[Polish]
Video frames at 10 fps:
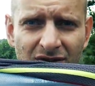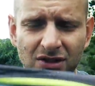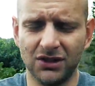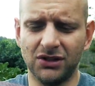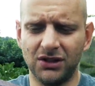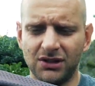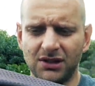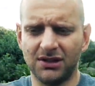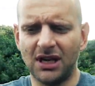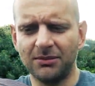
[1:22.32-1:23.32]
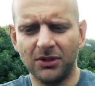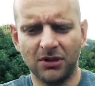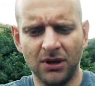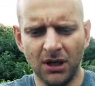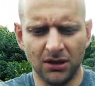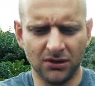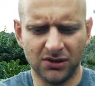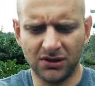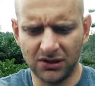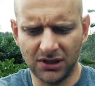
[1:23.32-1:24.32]
wszystko, co jest za mną, to,
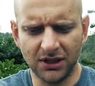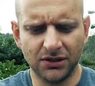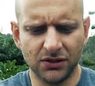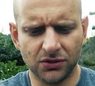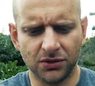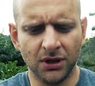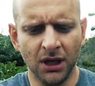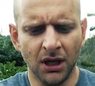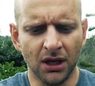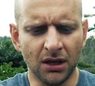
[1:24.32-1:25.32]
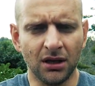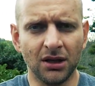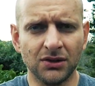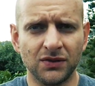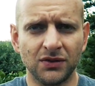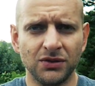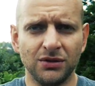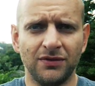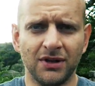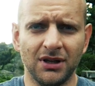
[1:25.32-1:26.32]
to jest letni strój. E, na co
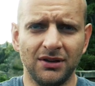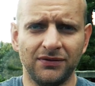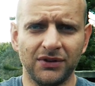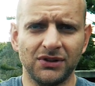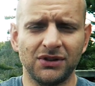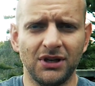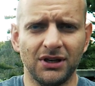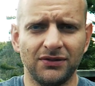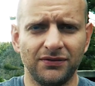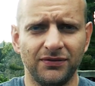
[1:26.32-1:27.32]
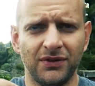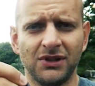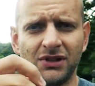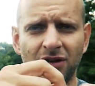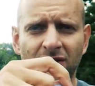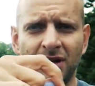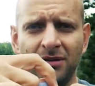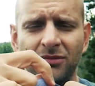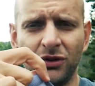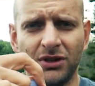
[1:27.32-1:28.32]
zwrócić uwagę, w tych strojach jest
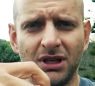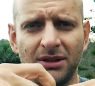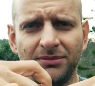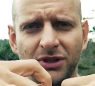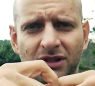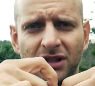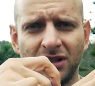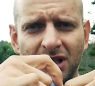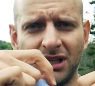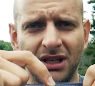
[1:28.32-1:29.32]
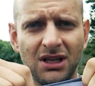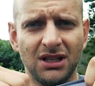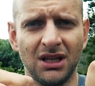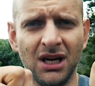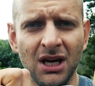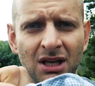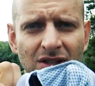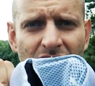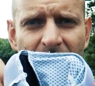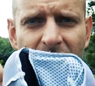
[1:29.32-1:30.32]
nowa moda przez ostatnie lata,
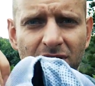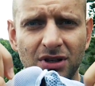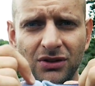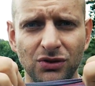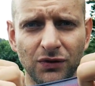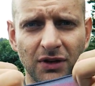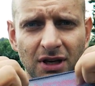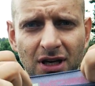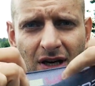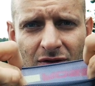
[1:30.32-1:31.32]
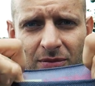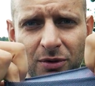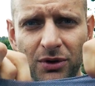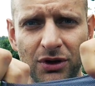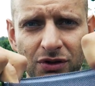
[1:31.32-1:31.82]
żeby końcówki rękawów były